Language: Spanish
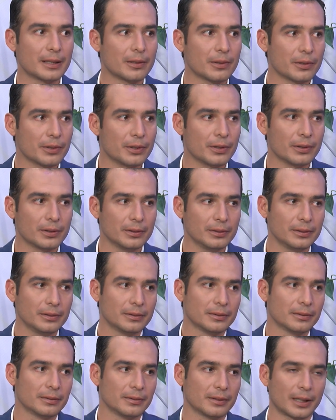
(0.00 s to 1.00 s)
sido yo,
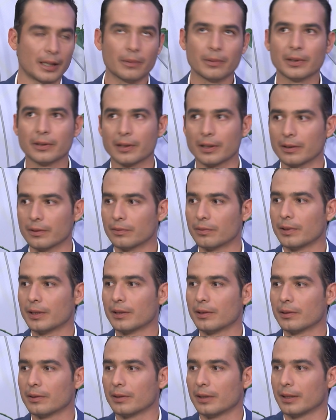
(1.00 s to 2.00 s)
qué bueno que no fui
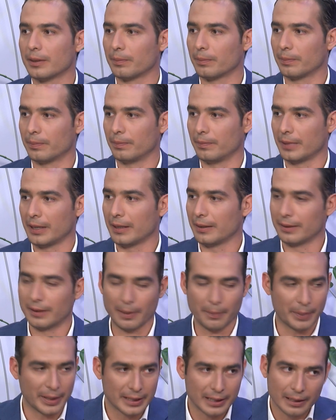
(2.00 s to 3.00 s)
yo, y, y,
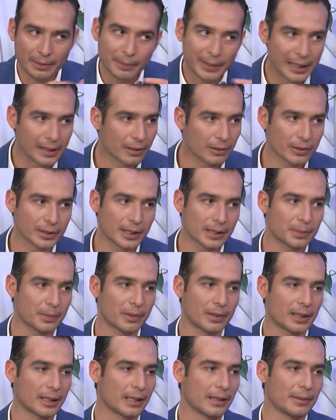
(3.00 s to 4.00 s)
te pasan mil cosas
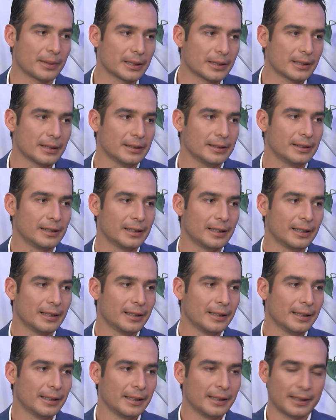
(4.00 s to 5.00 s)
por la cabeza
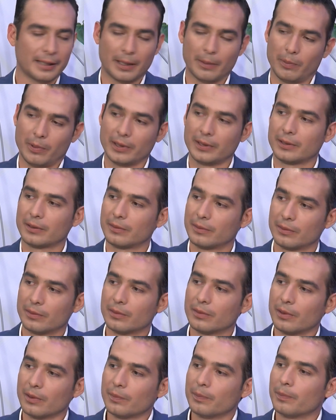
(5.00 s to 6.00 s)
y pues
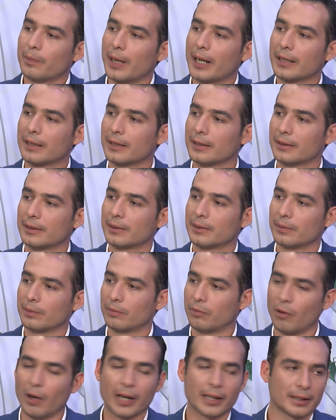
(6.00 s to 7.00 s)
son partes
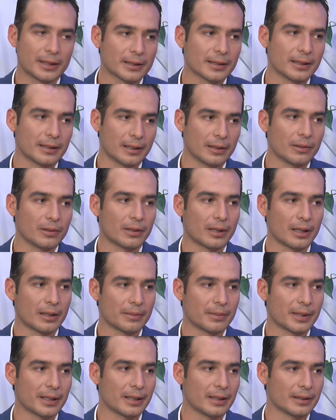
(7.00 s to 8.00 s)
fuertes que te toca
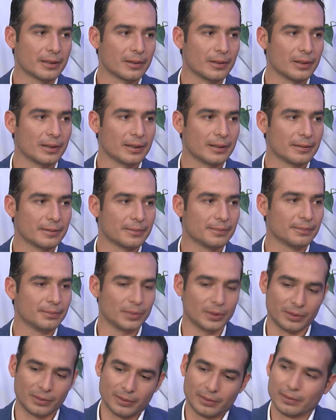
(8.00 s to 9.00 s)
vivir dentro del,
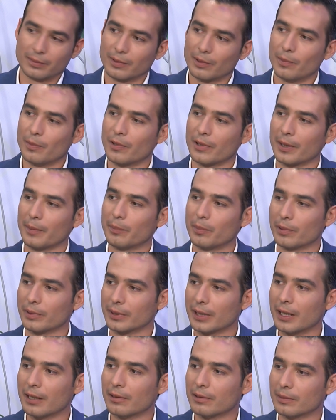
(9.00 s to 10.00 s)
pues, como
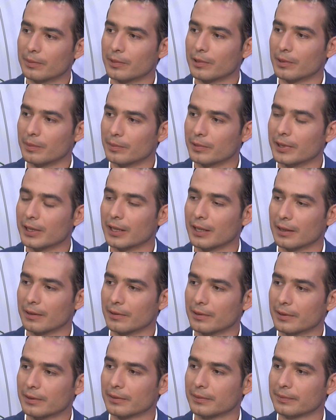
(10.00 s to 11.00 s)
reportero, como
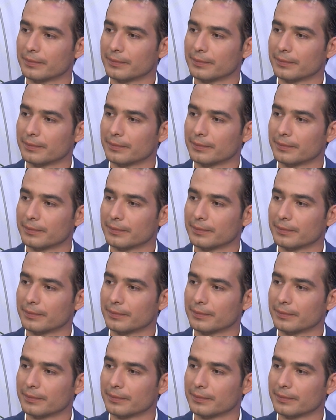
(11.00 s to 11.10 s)
comunicador.